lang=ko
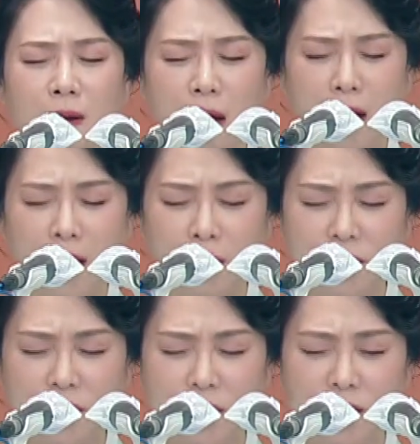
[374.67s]

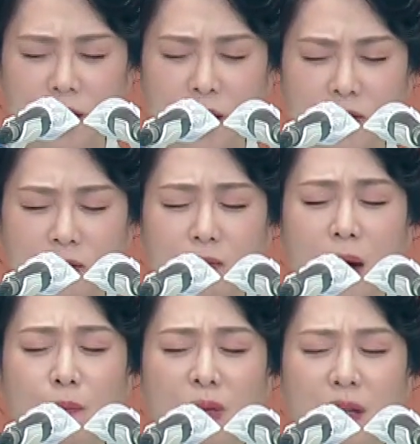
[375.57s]
아버지의 기대하시는
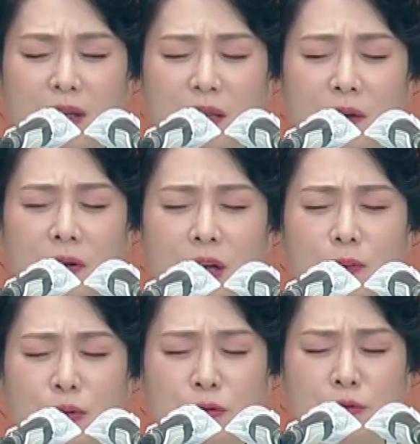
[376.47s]
만민의 사역의
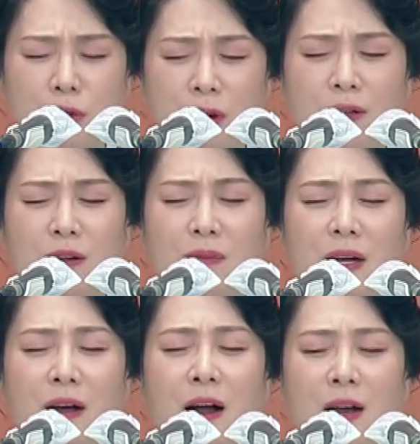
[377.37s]
풍성한
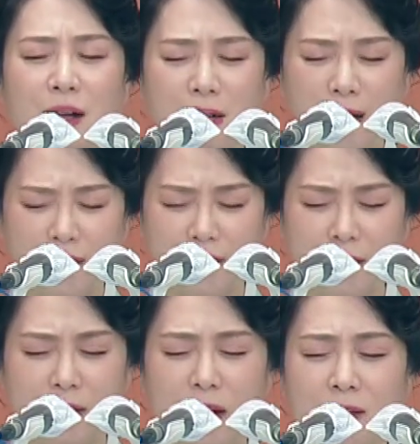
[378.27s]
열매가
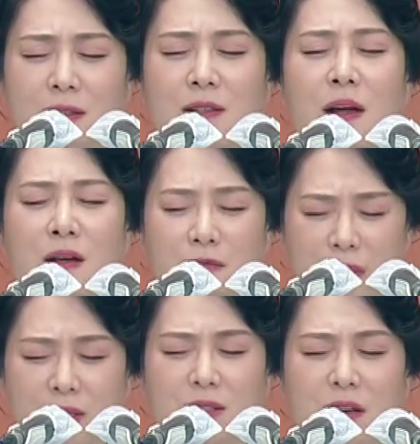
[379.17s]
가득가득
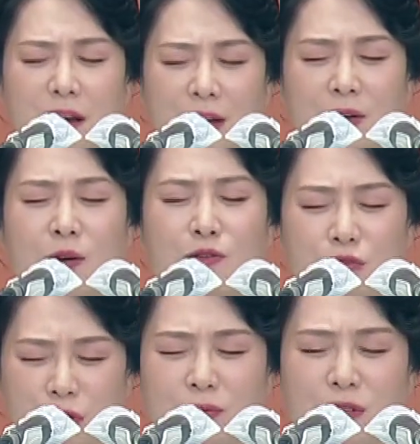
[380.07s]
맺히게 하여
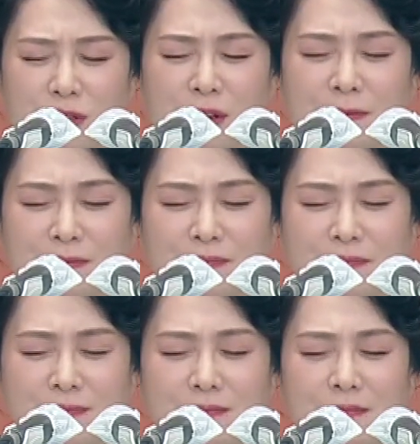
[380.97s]
주옵소서.
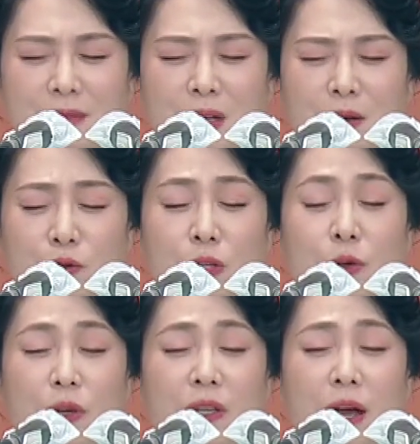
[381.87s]
우리로
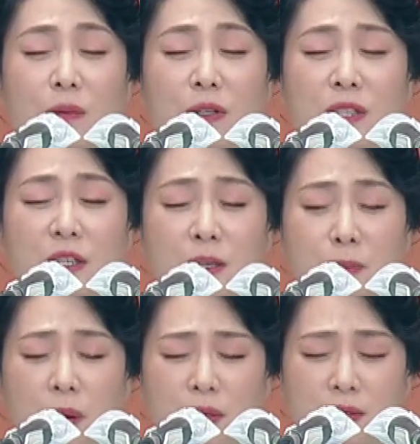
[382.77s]
인해 아버지의
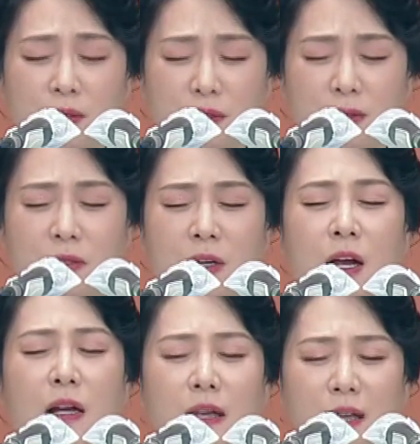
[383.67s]
기뻐하시는 뜻들을
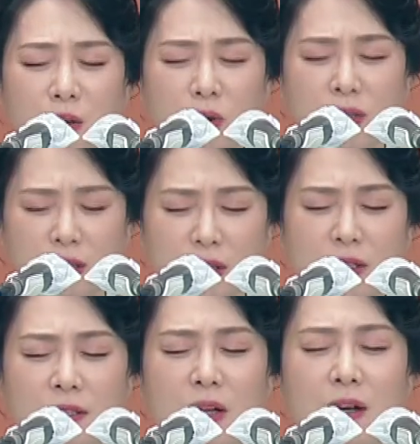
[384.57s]
이루어
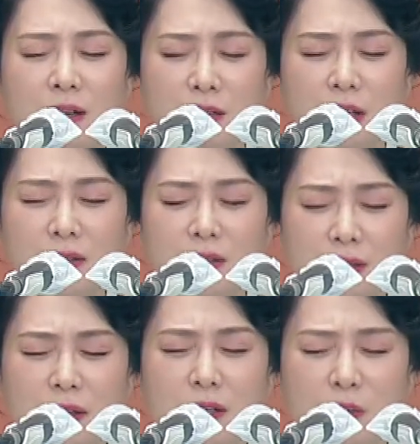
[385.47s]
드리는
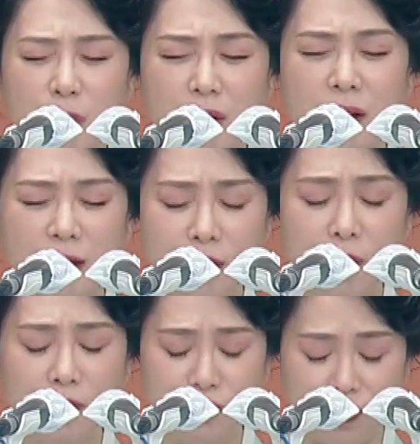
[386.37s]
의인들이 되게
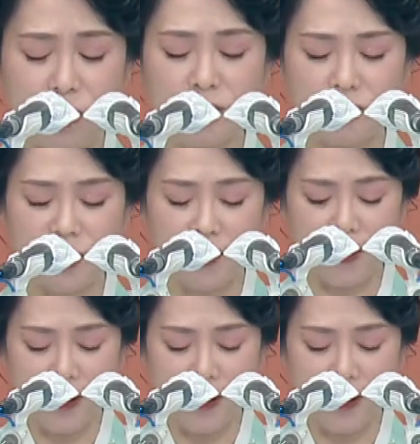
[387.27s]
하여 주옵소서.